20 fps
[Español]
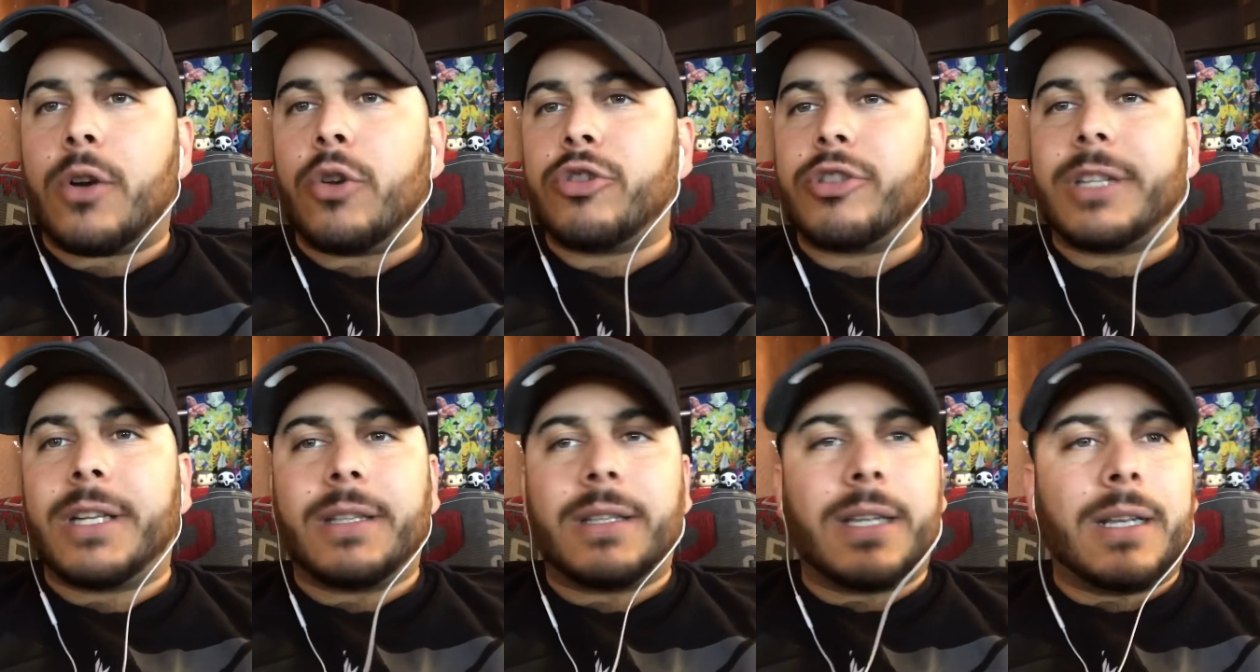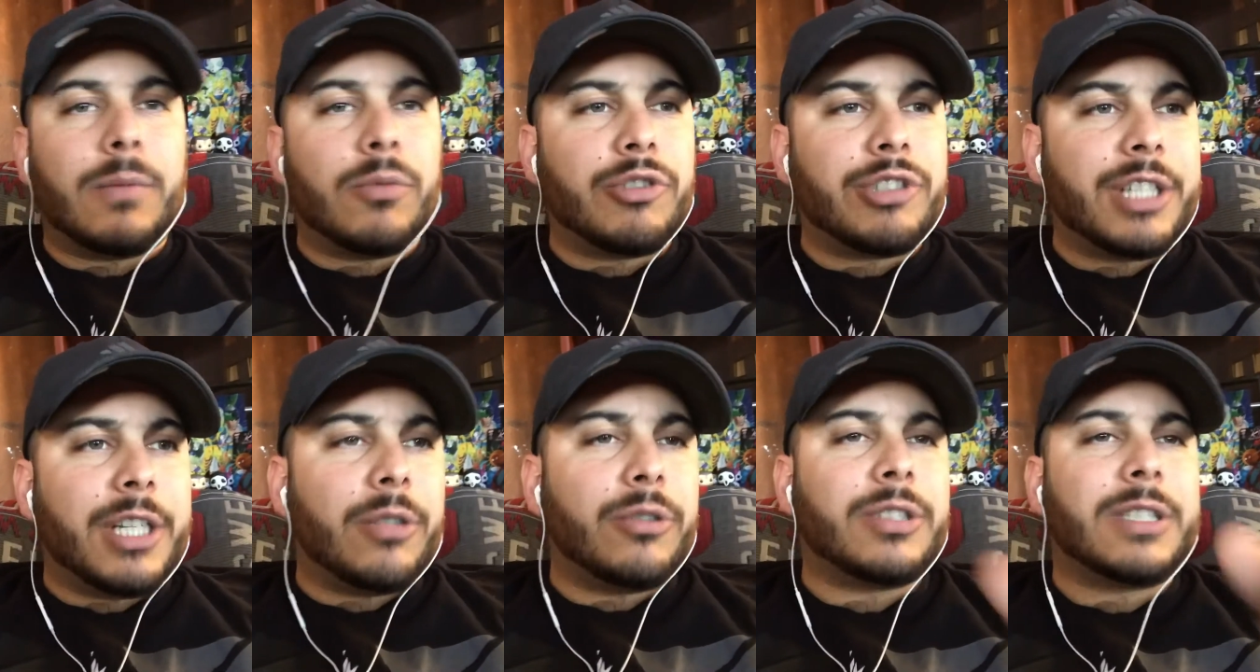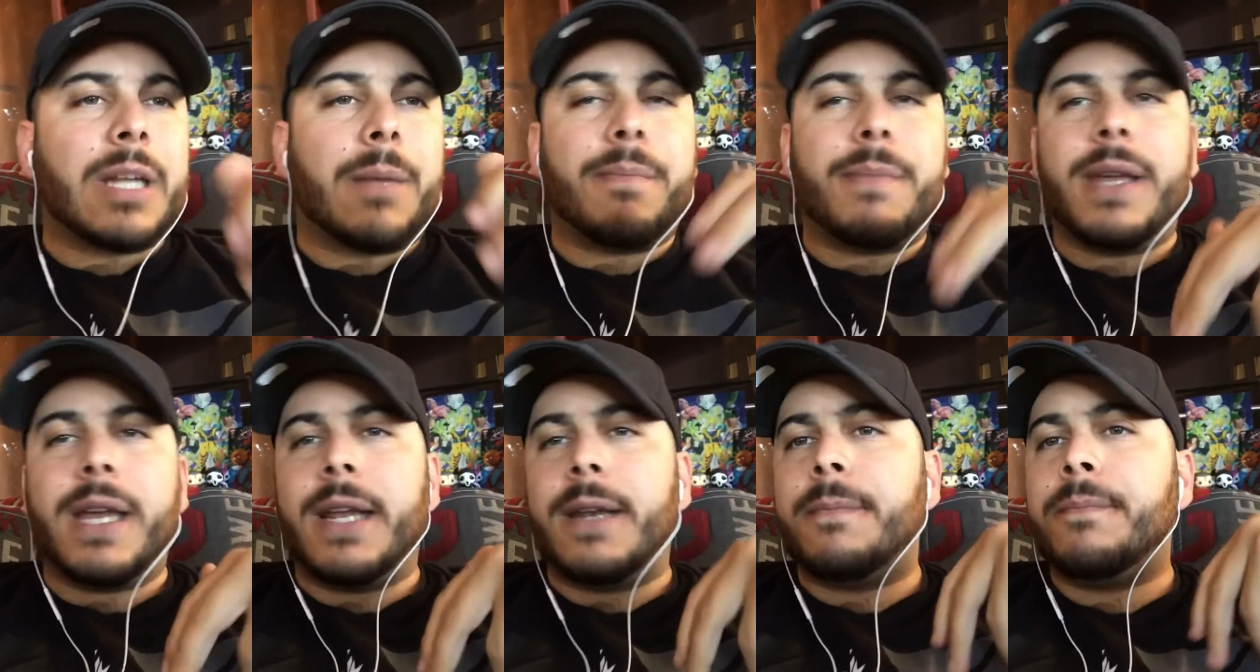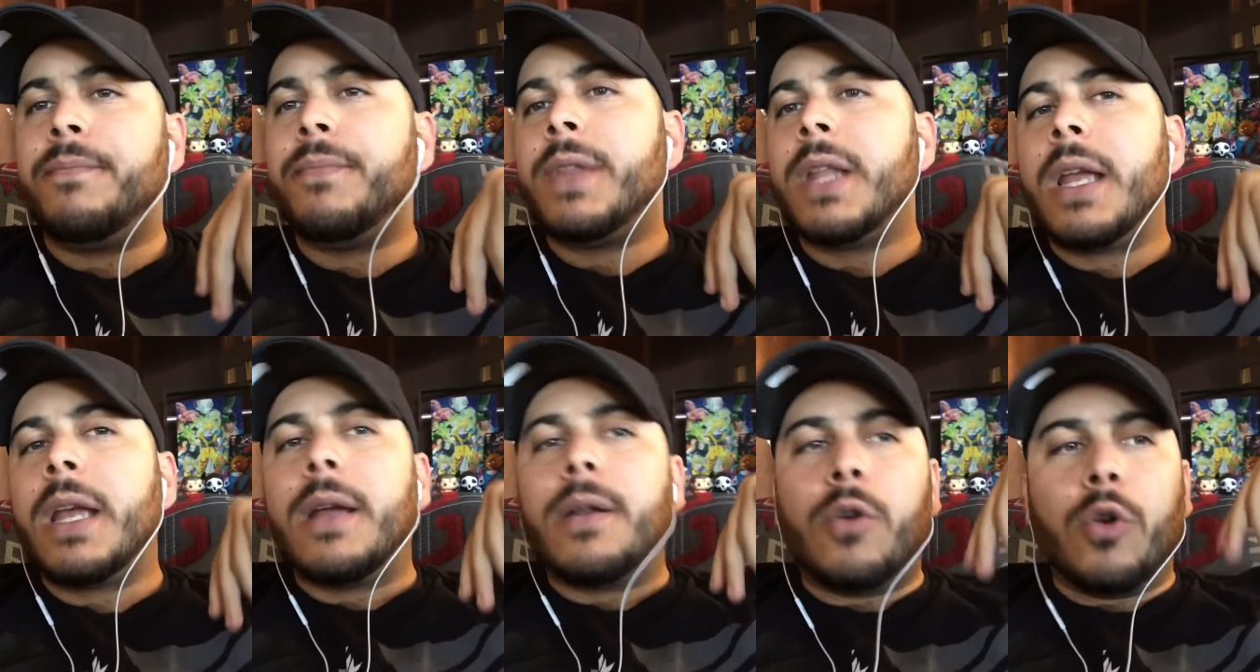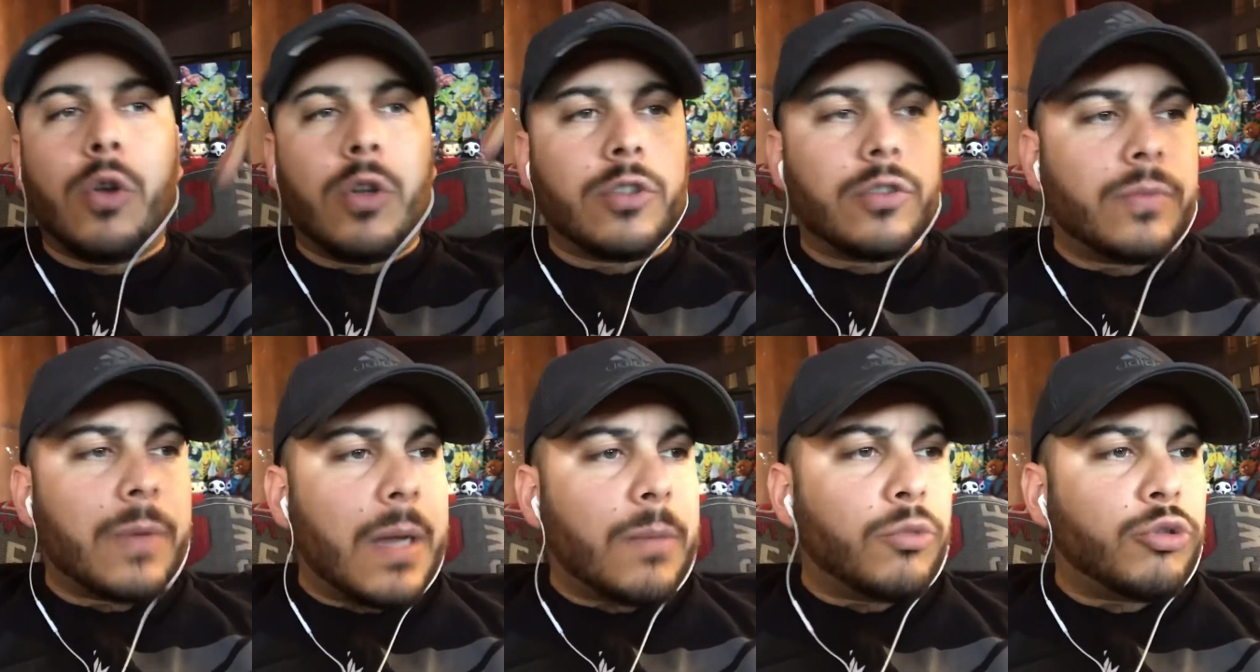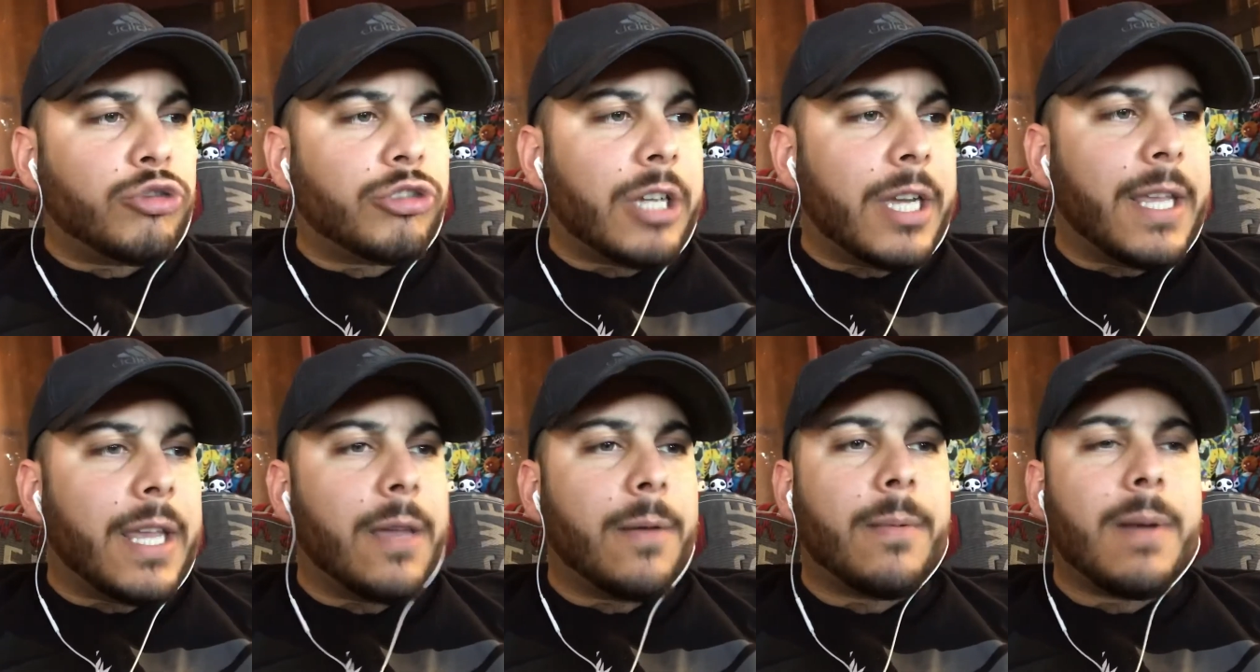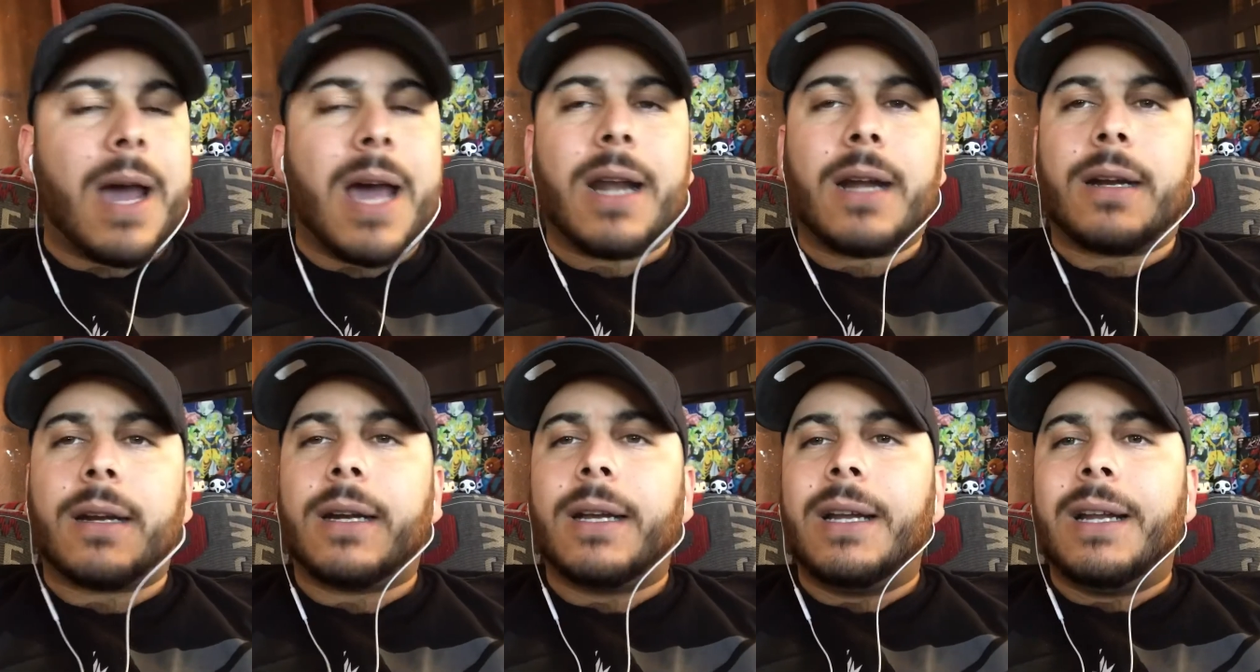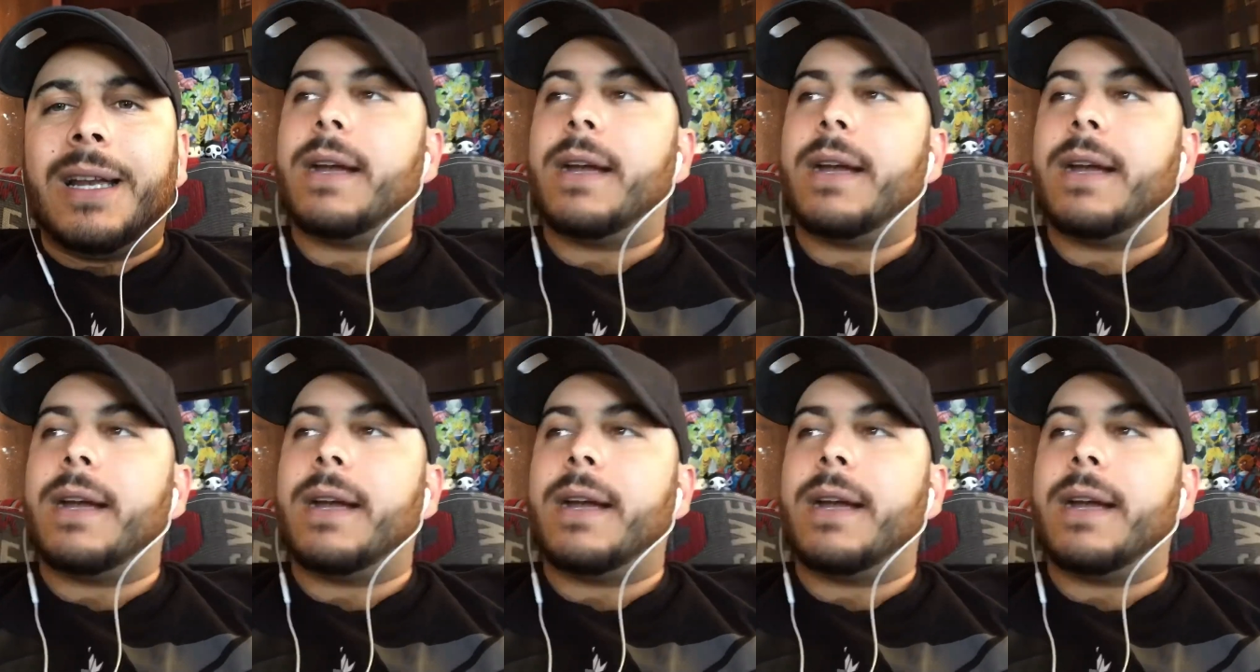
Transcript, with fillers: Los que tenemos hijos también, los vamos a llevar.